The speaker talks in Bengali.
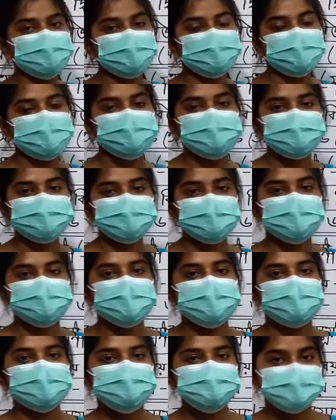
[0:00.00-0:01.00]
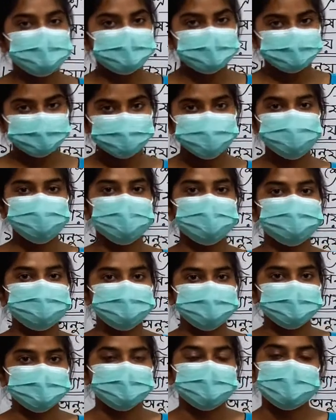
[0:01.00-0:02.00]
তোমরা বলতেই পারো যে এটা তো সবজি
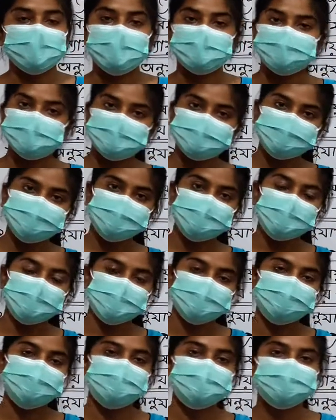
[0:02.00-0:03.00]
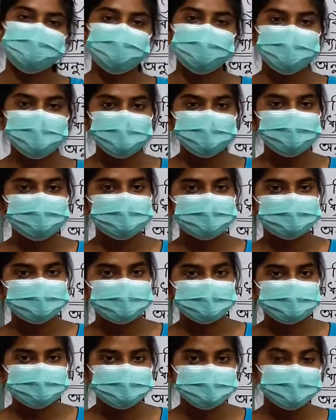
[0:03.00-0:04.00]
আমি কিন্তু পড়ানোর প্রথমেই বলে
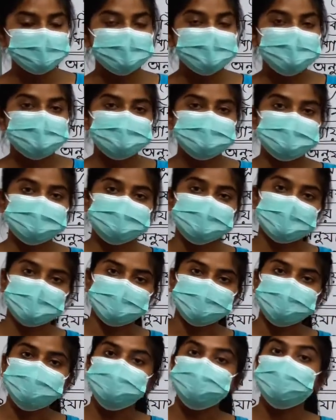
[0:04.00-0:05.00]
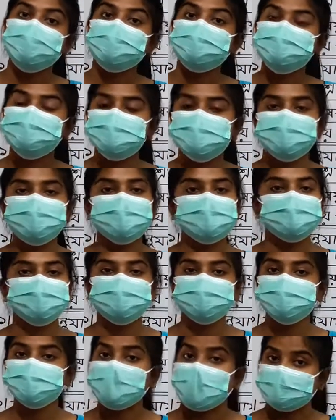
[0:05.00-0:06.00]
দিয়েছি যে যে কোনো সবজিও কিন্তু
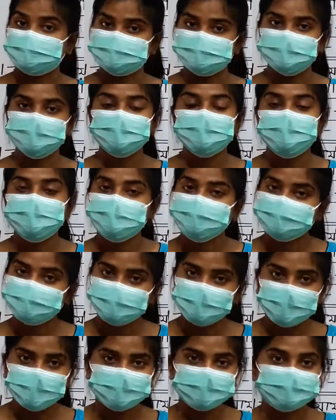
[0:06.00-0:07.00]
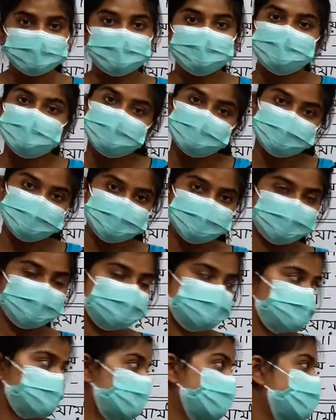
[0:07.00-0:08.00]
গাছের ফল ঠিক আছে